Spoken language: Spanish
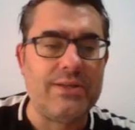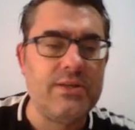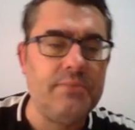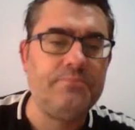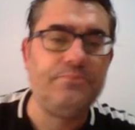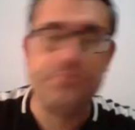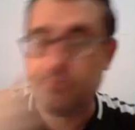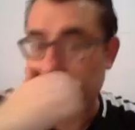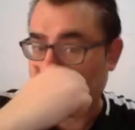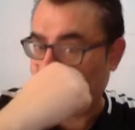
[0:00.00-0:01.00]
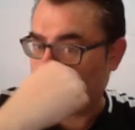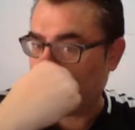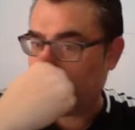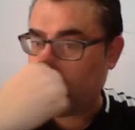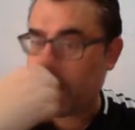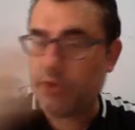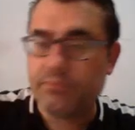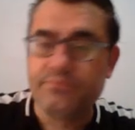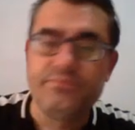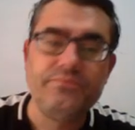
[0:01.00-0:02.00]
¿eh? Bueno,
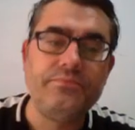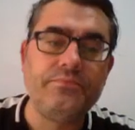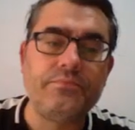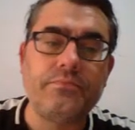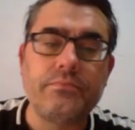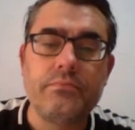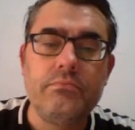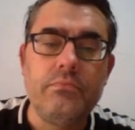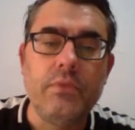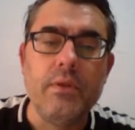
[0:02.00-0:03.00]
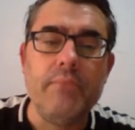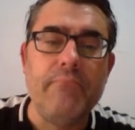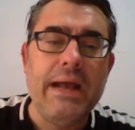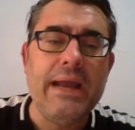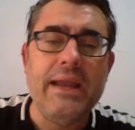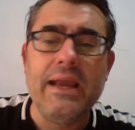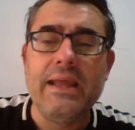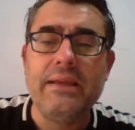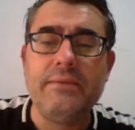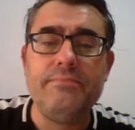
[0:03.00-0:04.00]
Van a
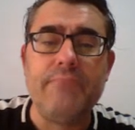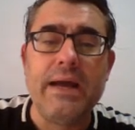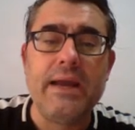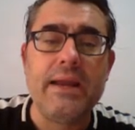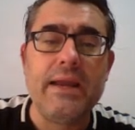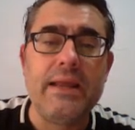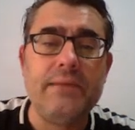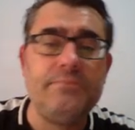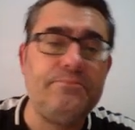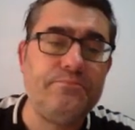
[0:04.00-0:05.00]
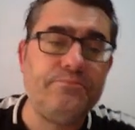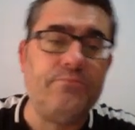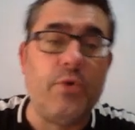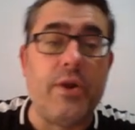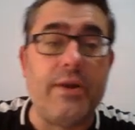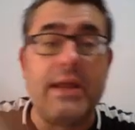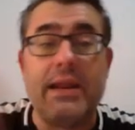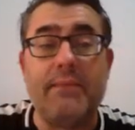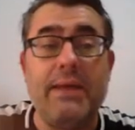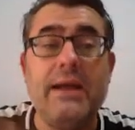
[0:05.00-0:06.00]
regalar, van a regalar, bueno,
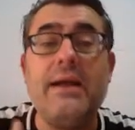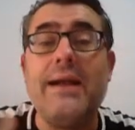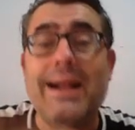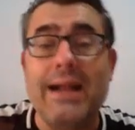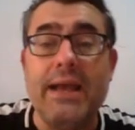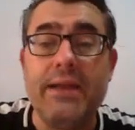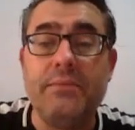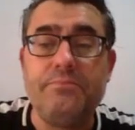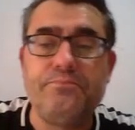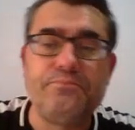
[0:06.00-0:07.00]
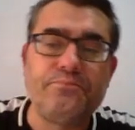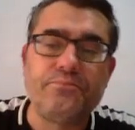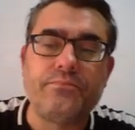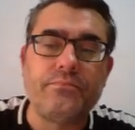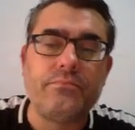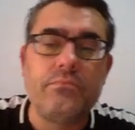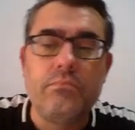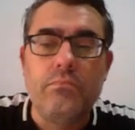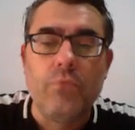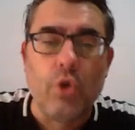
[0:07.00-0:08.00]
regalar, van a, caer,
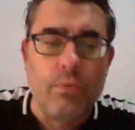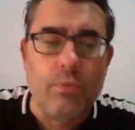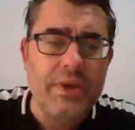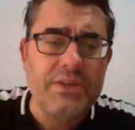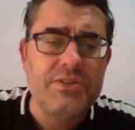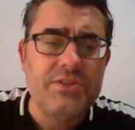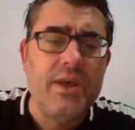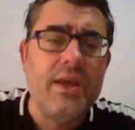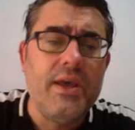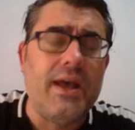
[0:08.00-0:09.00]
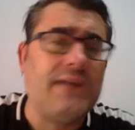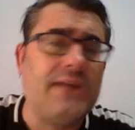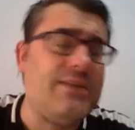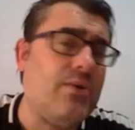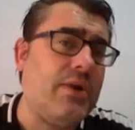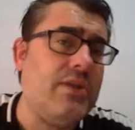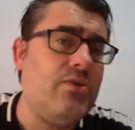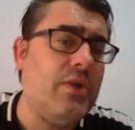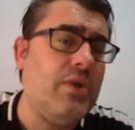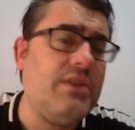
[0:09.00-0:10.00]
como veis, han estado cayendo
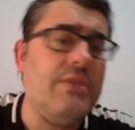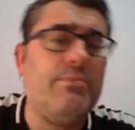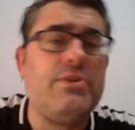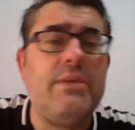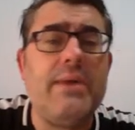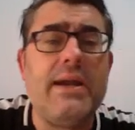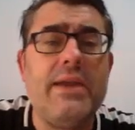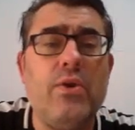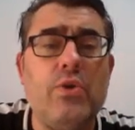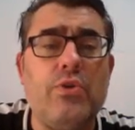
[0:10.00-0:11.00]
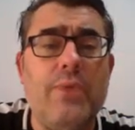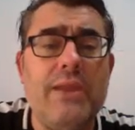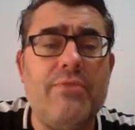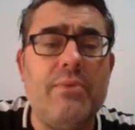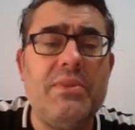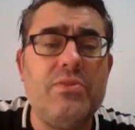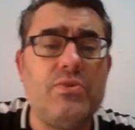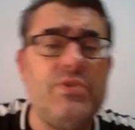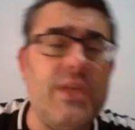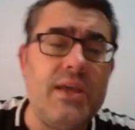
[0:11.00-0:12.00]
un ítem, pues ahora va a caer otro, ¿vale?
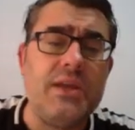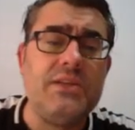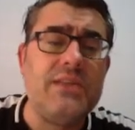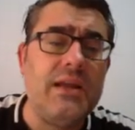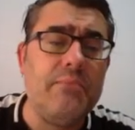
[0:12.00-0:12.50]
Fragmentos de cristal